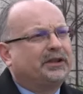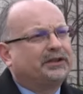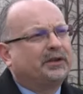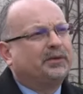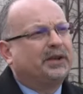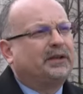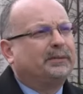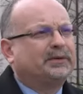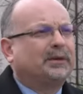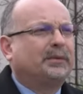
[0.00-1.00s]
szczególnie
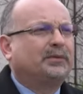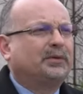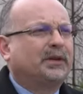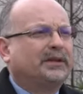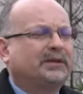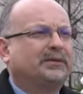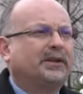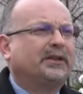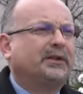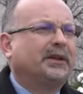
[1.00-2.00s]
tym osobom, które są
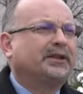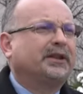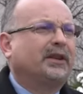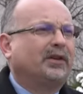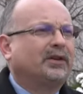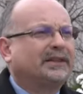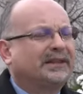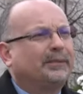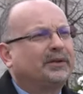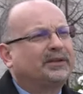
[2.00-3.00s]
niedołężne, chore,
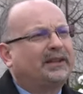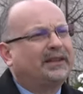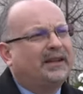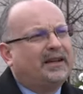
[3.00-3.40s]
samotne.